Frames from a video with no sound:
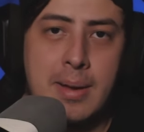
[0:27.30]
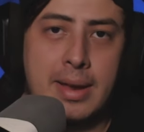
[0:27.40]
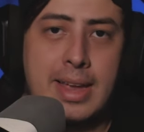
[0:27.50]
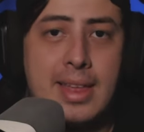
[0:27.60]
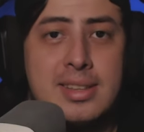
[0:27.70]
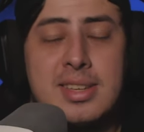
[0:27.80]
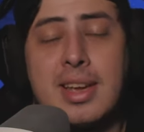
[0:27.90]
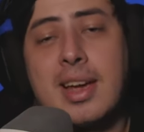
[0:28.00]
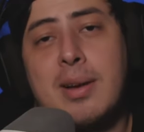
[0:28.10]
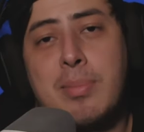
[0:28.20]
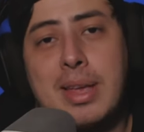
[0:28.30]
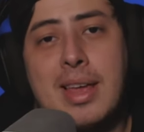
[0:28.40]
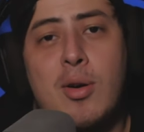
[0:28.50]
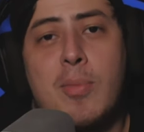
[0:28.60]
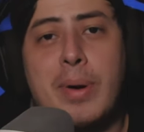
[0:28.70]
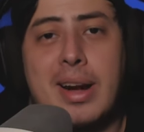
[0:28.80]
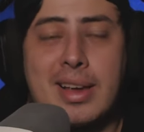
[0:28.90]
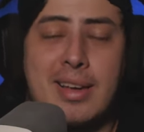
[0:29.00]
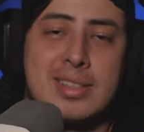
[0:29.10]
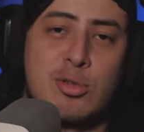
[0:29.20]
Quédense en el video para
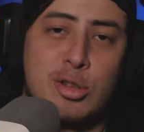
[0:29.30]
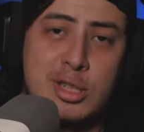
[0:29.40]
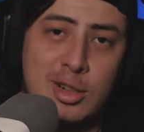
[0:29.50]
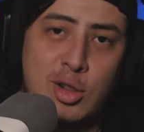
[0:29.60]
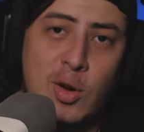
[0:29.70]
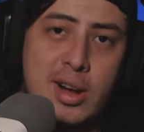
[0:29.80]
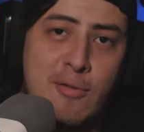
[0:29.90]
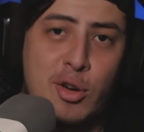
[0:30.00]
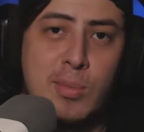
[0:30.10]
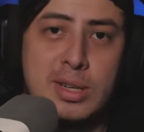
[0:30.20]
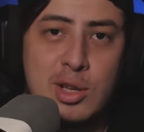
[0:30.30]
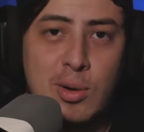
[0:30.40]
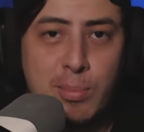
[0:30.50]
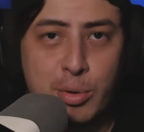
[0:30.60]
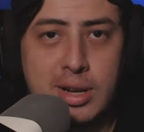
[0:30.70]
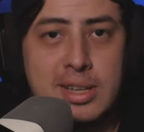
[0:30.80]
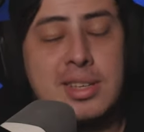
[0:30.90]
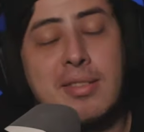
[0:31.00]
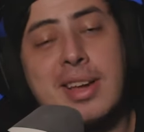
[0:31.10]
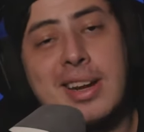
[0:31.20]
que escuchen toda la información porque
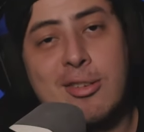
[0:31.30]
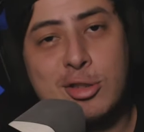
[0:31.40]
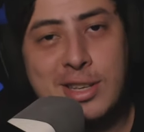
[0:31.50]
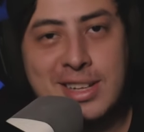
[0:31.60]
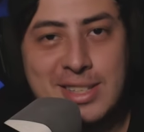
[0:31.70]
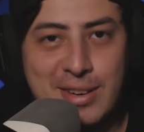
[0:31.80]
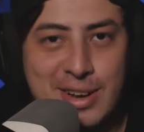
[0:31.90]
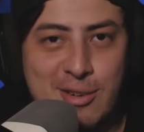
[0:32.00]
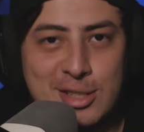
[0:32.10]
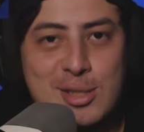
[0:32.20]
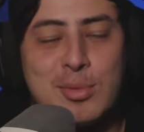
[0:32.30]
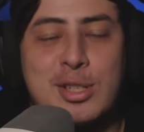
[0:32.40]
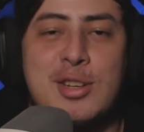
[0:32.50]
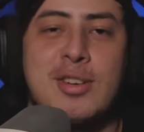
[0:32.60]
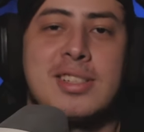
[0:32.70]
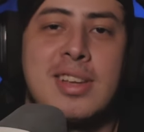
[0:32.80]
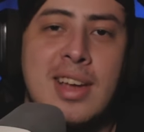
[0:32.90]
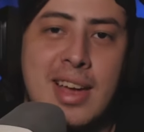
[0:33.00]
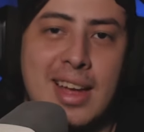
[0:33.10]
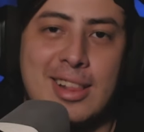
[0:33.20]
se vienen cositas, se vienen cosas muy chivas.
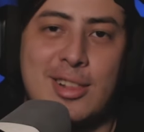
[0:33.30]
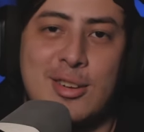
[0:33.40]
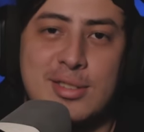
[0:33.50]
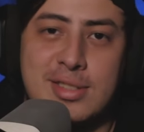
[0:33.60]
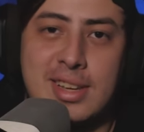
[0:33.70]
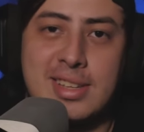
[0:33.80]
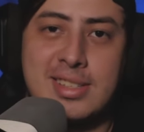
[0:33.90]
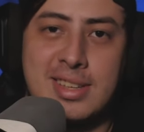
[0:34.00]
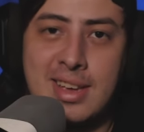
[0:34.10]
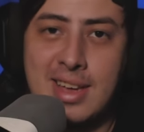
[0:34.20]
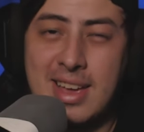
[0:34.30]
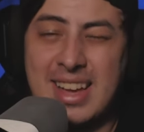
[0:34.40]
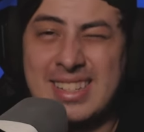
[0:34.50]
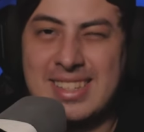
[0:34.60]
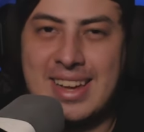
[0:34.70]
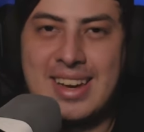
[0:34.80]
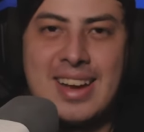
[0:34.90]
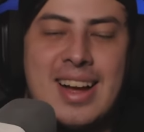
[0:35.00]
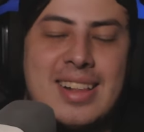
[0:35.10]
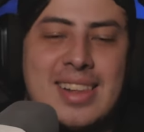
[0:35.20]
Entonces estén
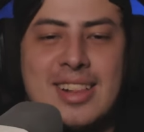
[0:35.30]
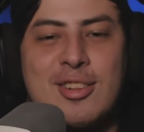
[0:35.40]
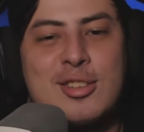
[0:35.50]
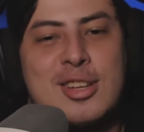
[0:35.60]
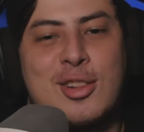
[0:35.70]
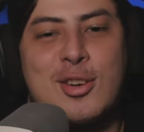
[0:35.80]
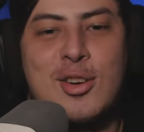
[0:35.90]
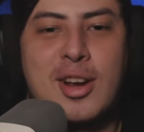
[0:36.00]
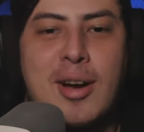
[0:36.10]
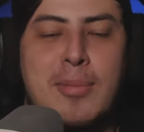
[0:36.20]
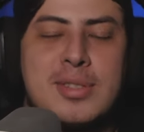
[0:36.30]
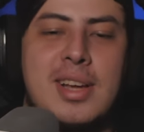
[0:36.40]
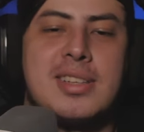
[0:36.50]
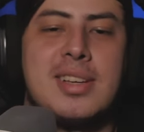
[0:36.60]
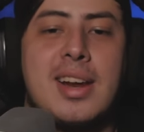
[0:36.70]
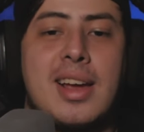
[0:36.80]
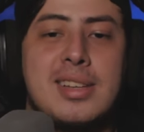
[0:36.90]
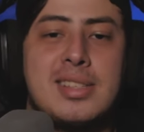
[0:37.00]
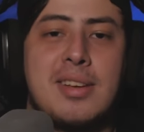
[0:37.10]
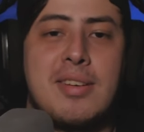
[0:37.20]
atentos a todo lo que vamos a decir en
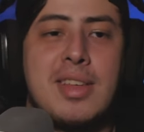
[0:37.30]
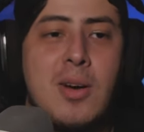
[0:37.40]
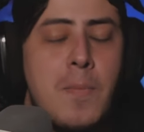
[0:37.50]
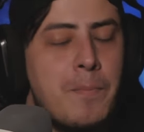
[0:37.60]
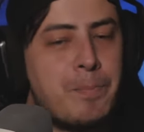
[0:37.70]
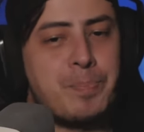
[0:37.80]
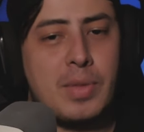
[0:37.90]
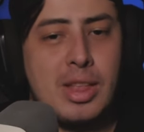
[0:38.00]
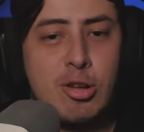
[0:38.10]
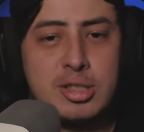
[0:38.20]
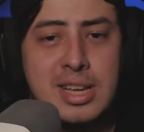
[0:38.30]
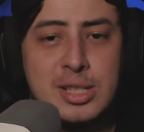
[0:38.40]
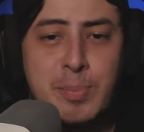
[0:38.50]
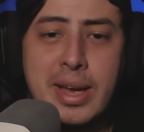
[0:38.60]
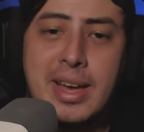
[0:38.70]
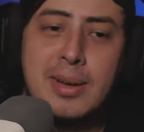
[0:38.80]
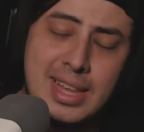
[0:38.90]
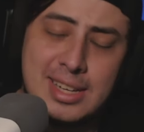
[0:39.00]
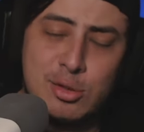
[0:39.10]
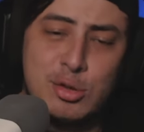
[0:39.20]
este video. No se despegue
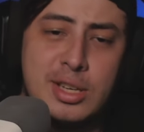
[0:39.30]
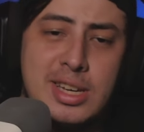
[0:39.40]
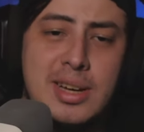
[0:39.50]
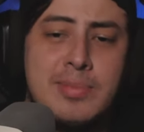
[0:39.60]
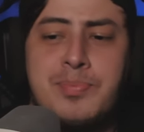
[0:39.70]
de su silla.